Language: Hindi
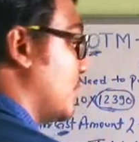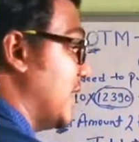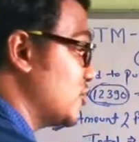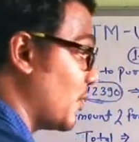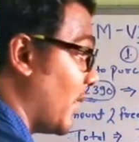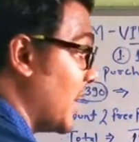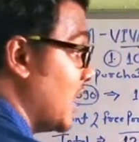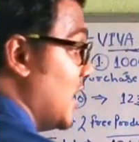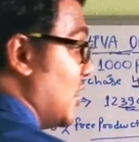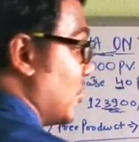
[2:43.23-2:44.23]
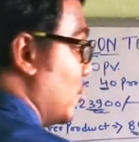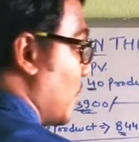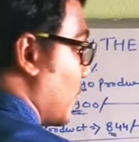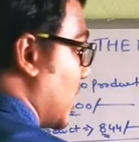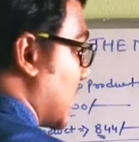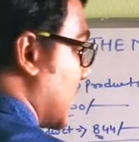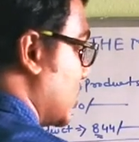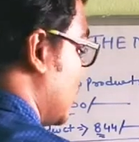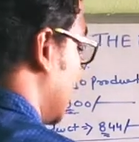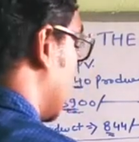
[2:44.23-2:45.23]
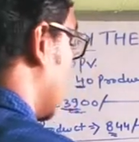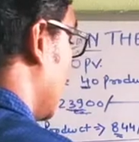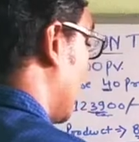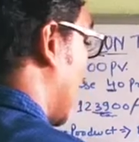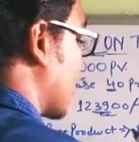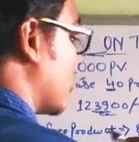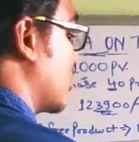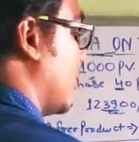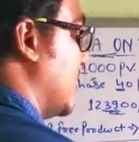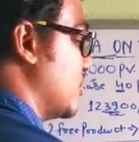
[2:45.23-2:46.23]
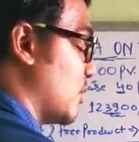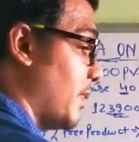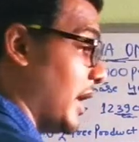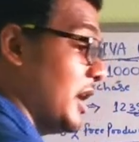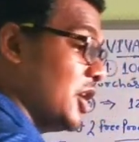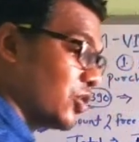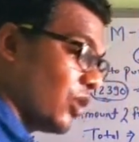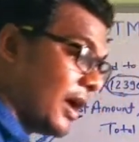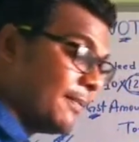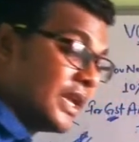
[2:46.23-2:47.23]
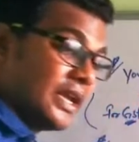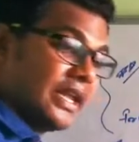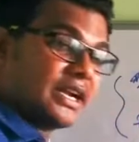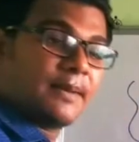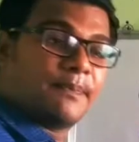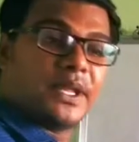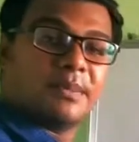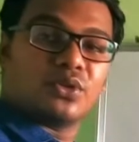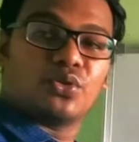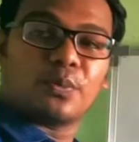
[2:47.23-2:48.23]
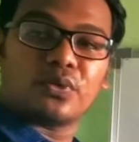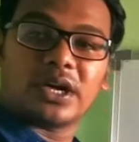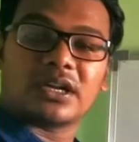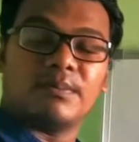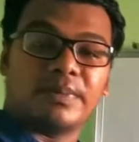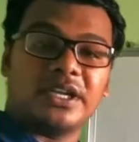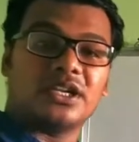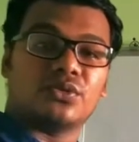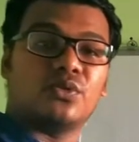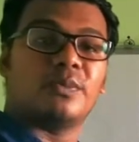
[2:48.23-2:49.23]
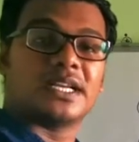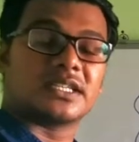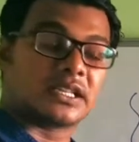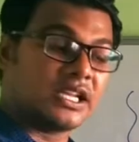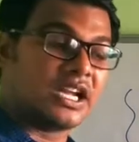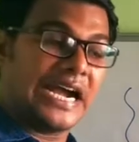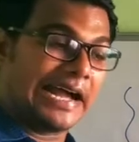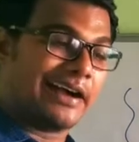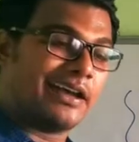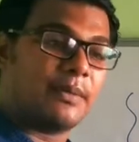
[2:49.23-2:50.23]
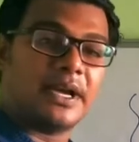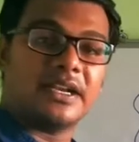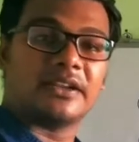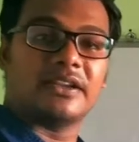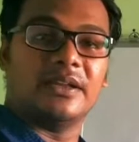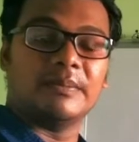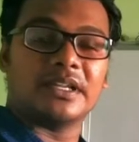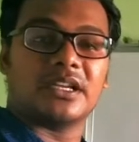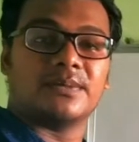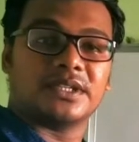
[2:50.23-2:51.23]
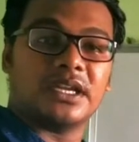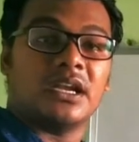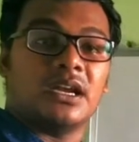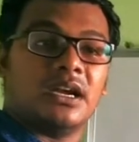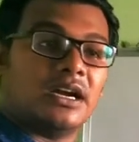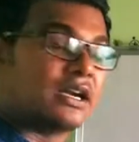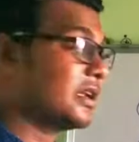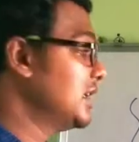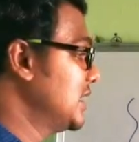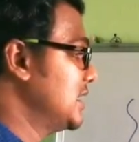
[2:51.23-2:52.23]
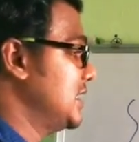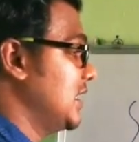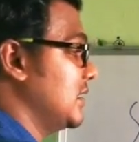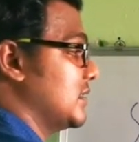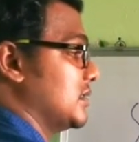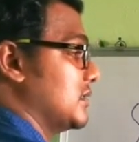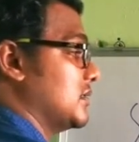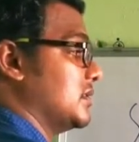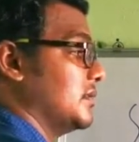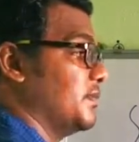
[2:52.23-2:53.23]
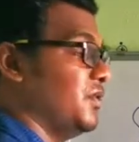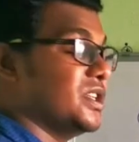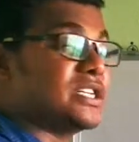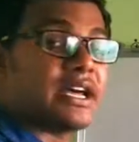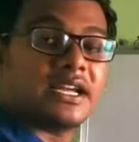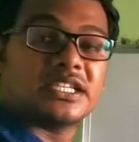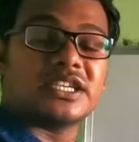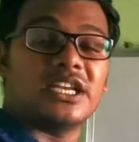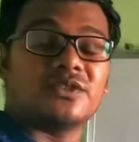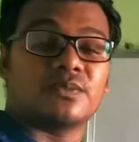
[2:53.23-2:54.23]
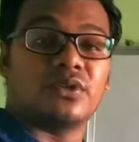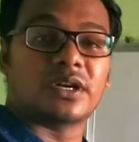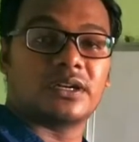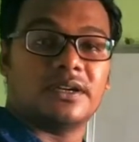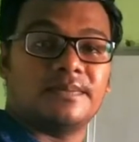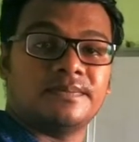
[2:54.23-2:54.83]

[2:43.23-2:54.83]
बाईस रुपये दो प्रोडक्ट का जो जीएसटी है वो आठ सौ चवालीस रुपये तो हम एक हफ्ते में दो प्रोडक्ट कंपनी के थ्रू पा सकते हैं अगर हमारी टीम की तरफ से अगर ये पीवी जा रहा है चालीस प्रोडक्ट का